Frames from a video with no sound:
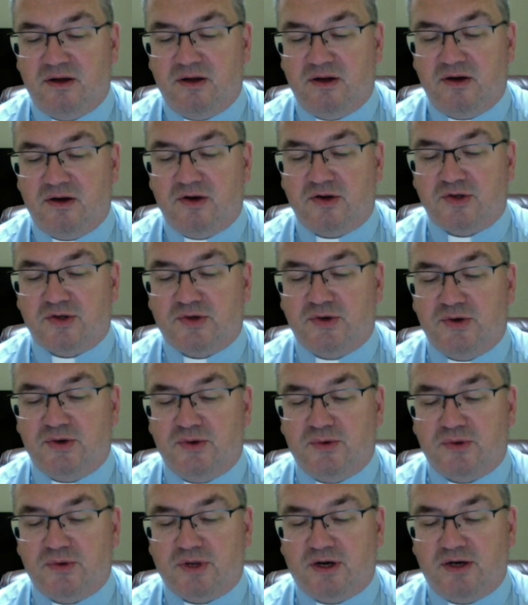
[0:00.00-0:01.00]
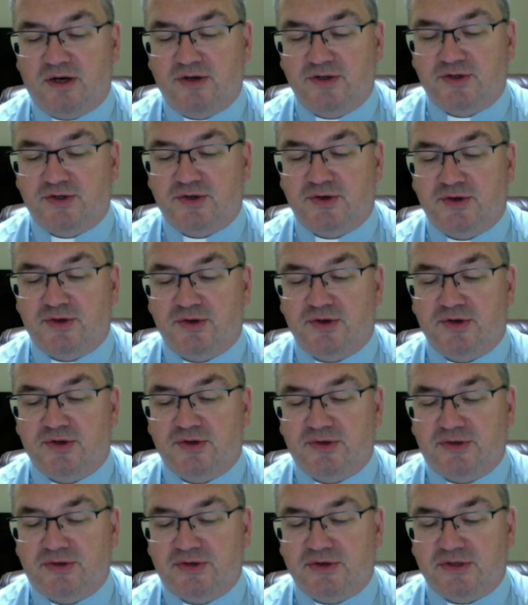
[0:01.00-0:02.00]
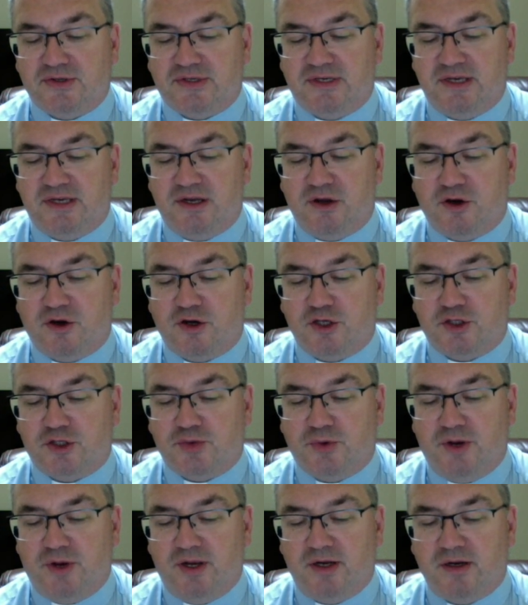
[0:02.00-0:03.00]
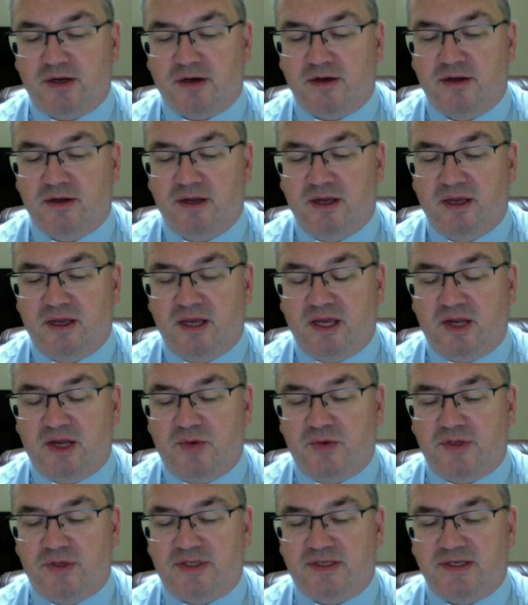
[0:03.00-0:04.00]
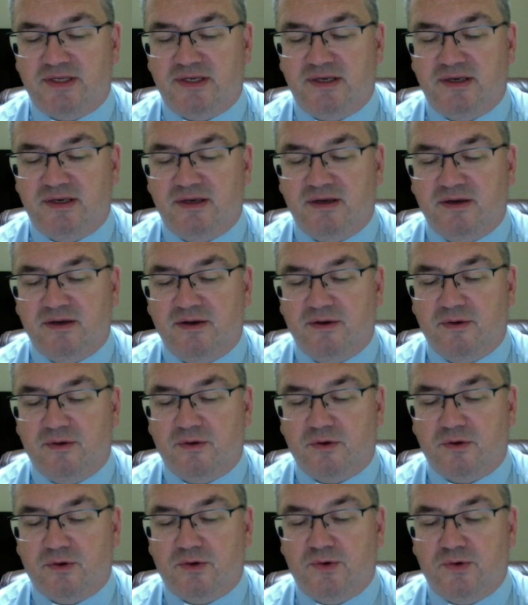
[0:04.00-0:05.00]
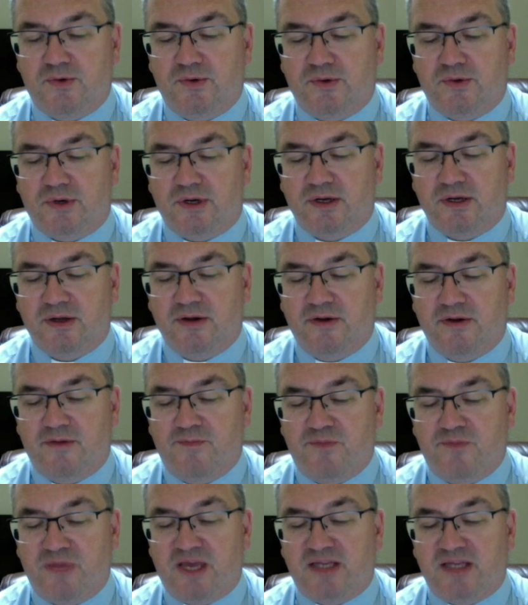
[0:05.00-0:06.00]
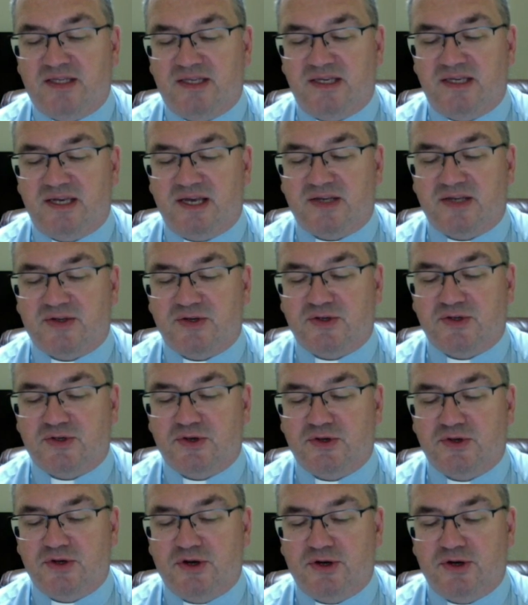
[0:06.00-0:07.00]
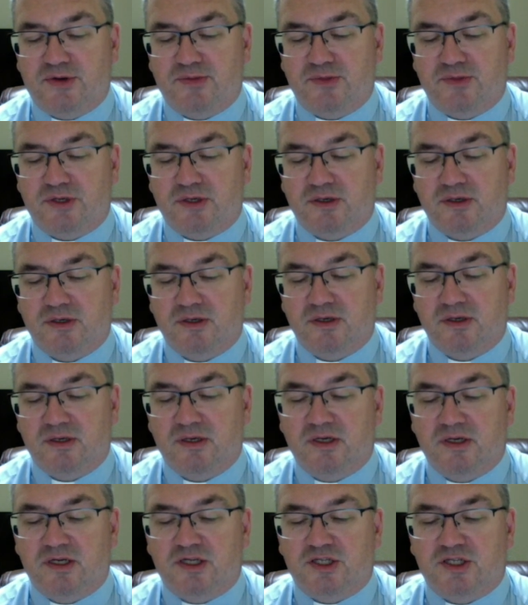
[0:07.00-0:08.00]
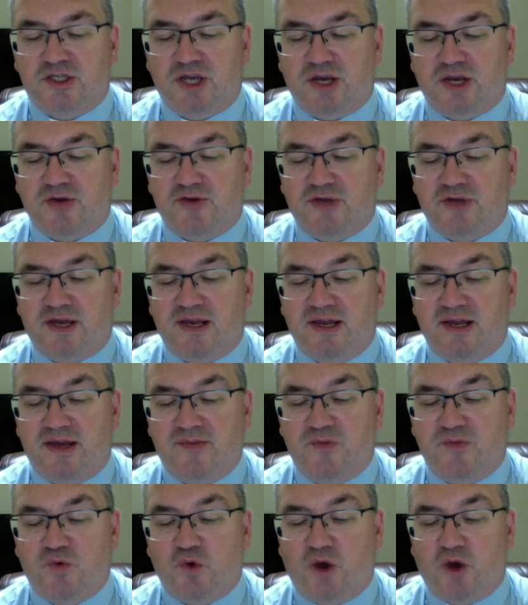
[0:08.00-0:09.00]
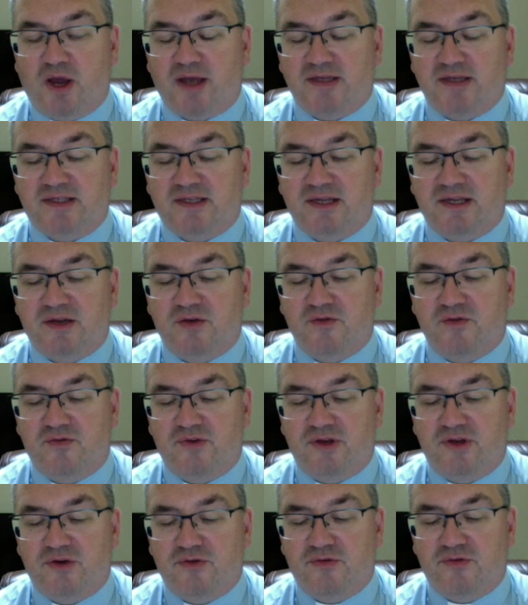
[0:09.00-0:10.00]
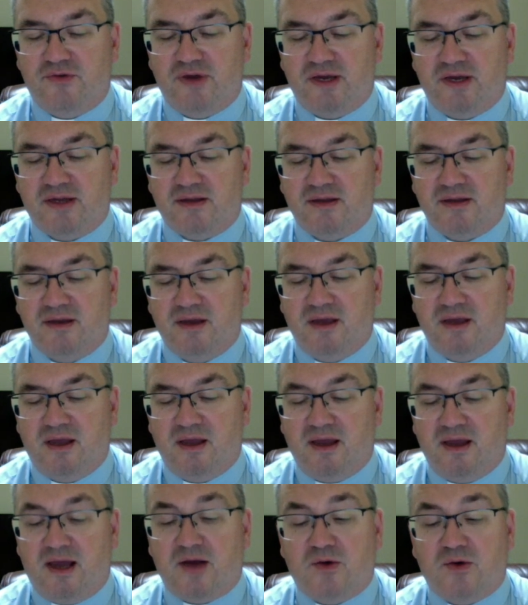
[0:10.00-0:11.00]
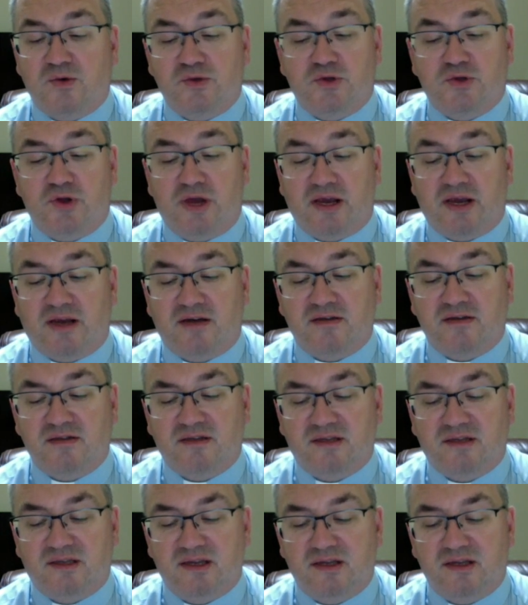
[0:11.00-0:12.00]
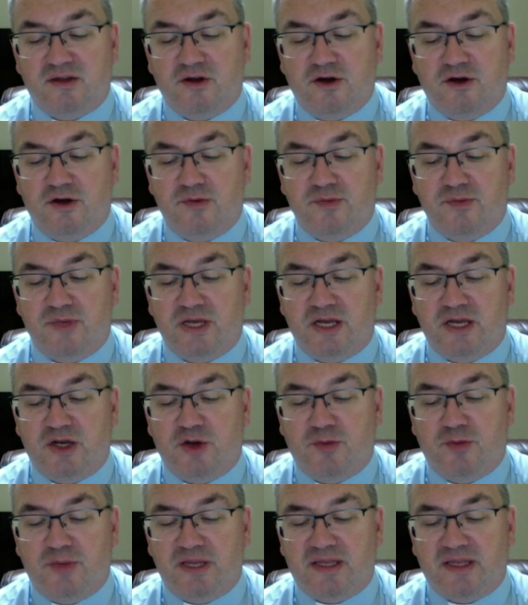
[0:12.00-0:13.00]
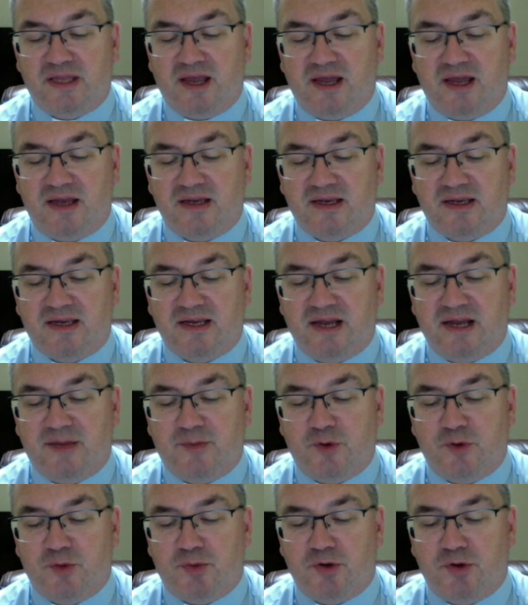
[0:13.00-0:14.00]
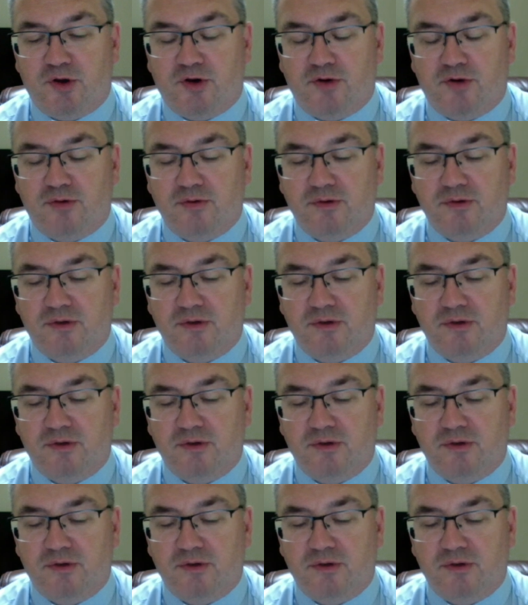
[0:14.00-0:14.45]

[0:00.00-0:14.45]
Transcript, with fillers: lorsqu'un autre ange sortit le rejoindre et lui dit Cours et dis à ce jeune homme Jérusalem doit rester une ville ouverte à cause de la quantité d'hommes et de bétail qui la peupleront.